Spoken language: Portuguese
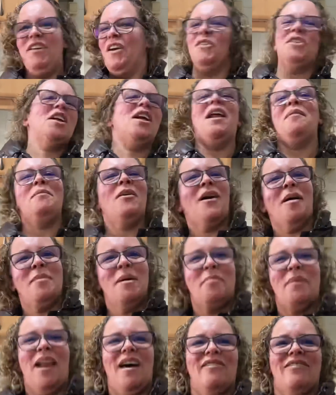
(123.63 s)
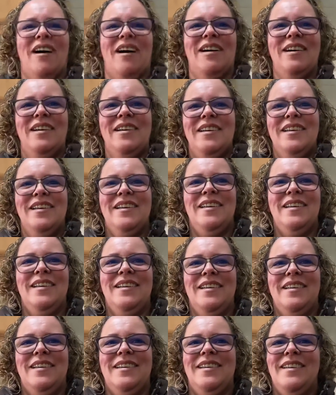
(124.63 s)
eu tirei meu Ela já, ela já
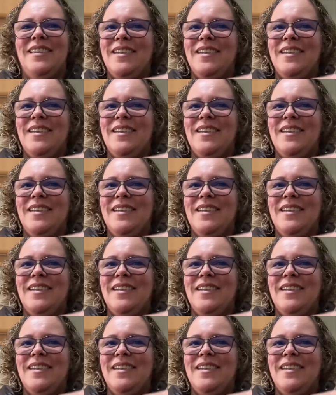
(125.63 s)
cortou?